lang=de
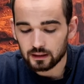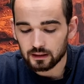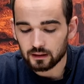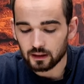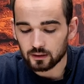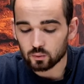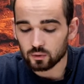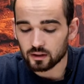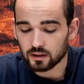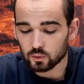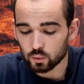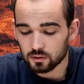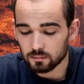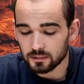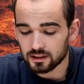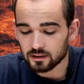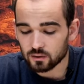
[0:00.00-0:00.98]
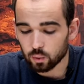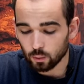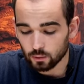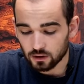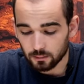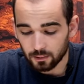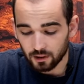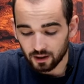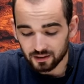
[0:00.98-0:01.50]
Hat nun das Gute mir den Tod
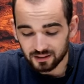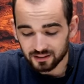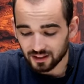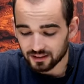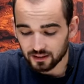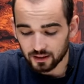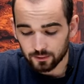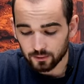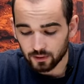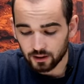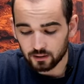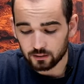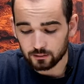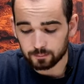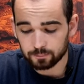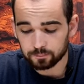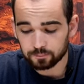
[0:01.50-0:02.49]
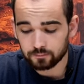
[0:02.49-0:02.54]
gebracht, das sei ferne.